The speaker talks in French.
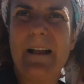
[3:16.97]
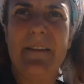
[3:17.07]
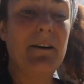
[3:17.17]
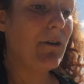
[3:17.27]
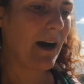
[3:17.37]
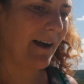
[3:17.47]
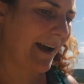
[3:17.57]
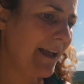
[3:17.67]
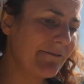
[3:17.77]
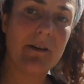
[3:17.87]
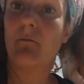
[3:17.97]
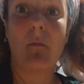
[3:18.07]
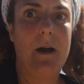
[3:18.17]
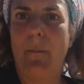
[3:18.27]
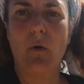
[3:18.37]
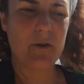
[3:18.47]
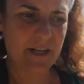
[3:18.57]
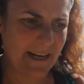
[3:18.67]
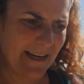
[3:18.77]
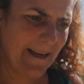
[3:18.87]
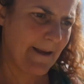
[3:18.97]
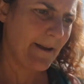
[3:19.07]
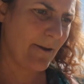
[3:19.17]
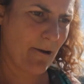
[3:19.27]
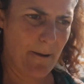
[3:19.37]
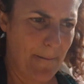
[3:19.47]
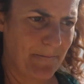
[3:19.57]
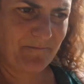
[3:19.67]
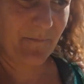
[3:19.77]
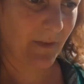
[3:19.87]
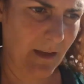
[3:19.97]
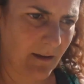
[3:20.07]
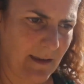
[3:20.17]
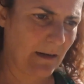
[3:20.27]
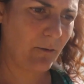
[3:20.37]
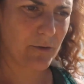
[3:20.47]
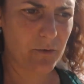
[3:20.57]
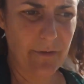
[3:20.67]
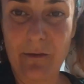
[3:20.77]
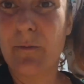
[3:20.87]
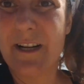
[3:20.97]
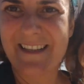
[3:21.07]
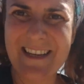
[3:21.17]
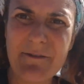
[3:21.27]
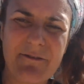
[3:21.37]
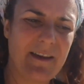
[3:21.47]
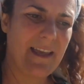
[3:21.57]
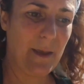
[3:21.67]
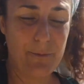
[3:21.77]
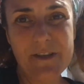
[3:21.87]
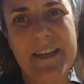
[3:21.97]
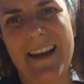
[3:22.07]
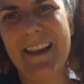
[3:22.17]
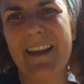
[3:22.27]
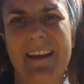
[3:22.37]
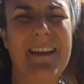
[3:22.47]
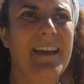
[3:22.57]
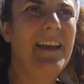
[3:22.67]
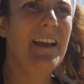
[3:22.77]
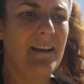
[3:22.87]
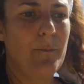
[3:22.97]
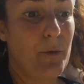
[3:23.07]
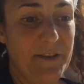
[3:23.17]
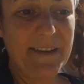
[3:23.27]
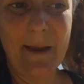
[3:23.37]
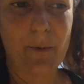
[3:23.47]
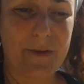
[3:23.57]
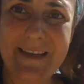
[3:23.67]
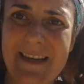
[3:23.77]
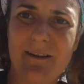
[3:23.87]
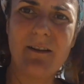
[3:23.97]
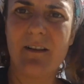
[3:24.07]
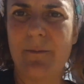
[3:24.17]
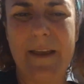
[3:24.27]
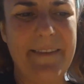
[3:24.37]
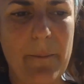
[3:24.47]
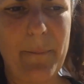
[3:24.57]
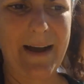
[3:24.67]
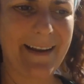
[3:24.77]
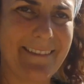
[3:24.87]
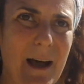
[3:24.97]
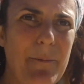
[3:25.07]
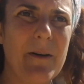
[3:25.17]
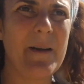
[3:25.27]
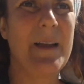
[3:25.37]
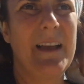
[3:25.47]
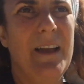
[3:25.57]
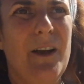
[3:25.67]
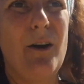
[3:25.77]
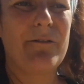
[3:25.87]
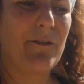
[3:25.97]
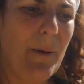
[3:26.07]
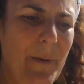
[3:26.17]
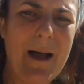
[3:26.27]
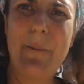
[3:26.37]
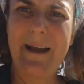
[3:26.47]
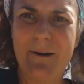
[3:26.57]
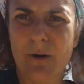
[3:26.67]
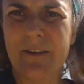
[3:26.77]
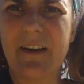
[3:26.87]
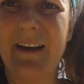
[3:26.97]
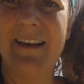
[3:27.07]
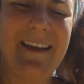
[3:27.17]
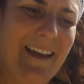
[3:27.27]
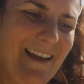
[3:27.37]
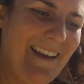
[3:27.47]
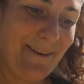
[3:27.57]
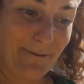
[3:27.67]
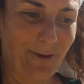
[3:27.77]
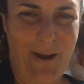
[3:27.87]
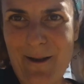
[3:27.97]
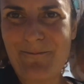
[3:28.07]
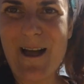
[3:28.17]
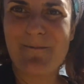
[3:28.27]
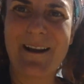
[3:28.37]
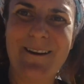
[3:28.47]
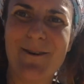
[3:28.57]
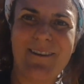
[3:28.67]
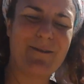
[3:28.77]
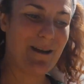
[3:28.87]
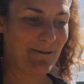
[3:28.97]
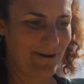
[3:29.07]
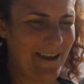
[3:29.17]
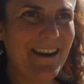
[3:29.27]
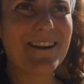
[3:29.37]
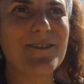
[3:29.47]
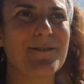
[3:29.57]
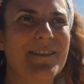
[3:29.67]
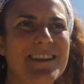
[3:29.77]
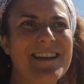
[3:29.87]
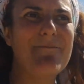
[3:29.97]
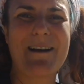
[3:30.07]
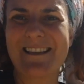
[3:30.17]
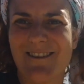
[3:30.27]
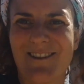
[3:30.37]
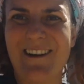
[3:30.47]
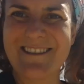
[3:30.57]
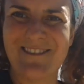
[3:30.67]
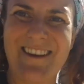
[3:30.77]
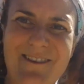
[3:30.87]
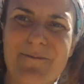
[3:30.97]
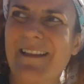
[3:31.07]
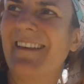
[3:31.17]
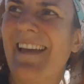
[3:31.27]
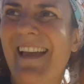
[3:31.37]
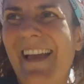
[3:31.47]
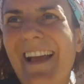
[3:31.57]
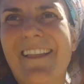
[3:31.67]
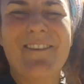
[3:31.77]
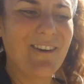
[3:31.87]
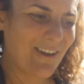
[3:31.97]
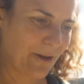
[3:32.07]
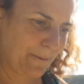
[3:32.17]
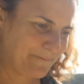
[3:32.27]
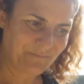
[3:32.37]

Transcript: d'avoir un rêve, un projet, euh, quelque chose, un objectif, et puis d'y aller petit à petit, hein, étape par étape, en faisant un pas après l'autre. Et en faisant un pas après l'autre, bah, vous voyez là, j'en suis déjà à presque 300 km. Donc, euh,